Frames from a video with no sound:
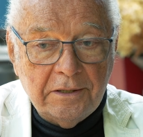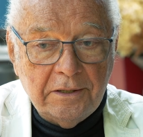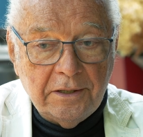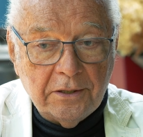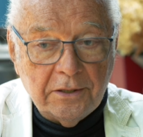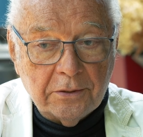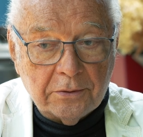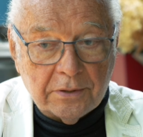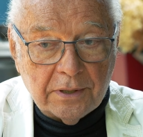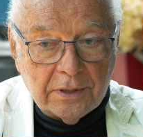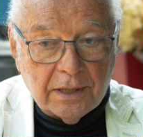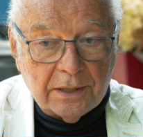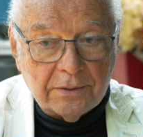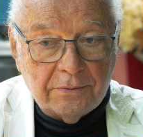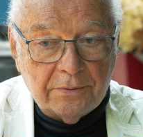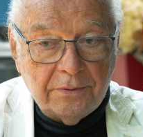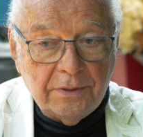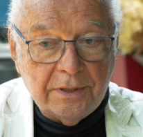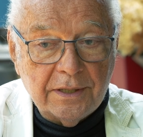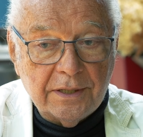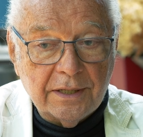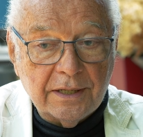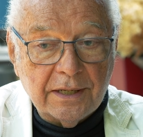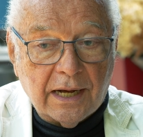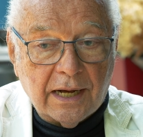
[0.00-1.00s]
I
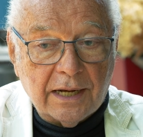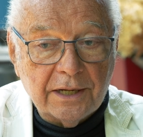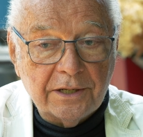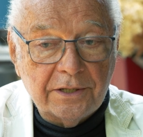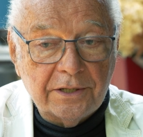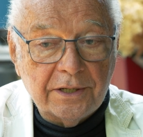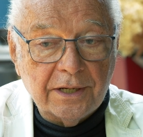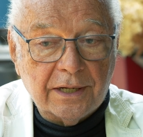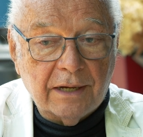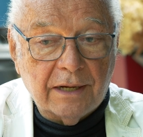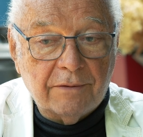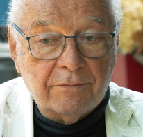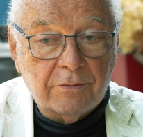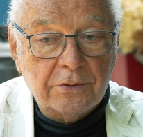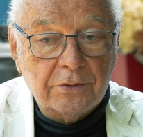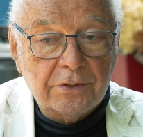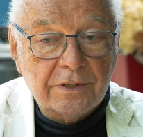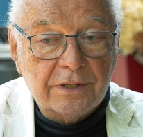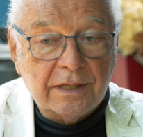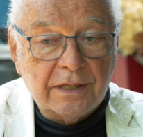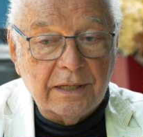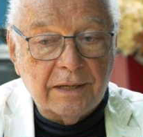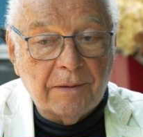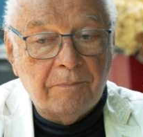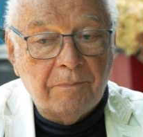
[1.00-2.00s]
oczywiście jakaś
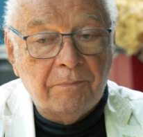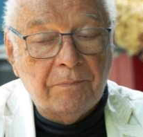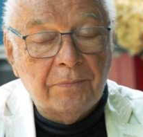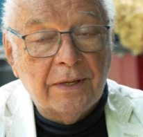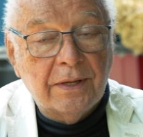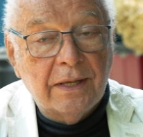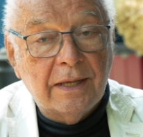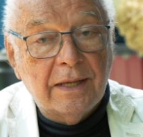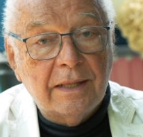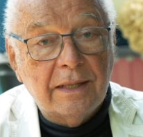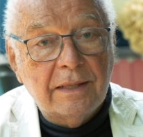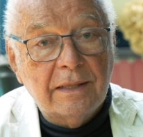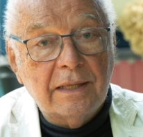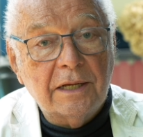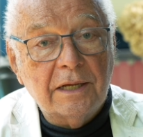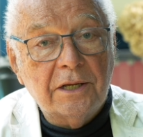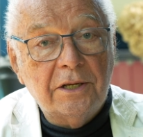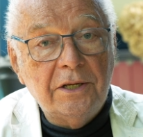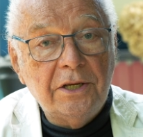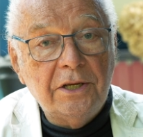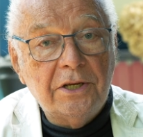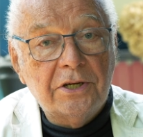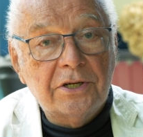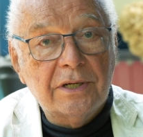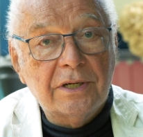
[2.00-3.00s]
ciekawostka
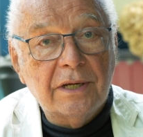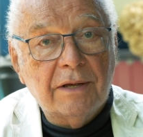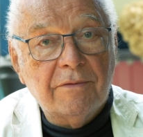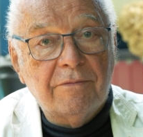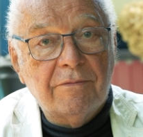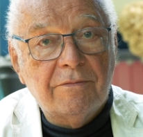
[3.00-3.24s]
techniczna.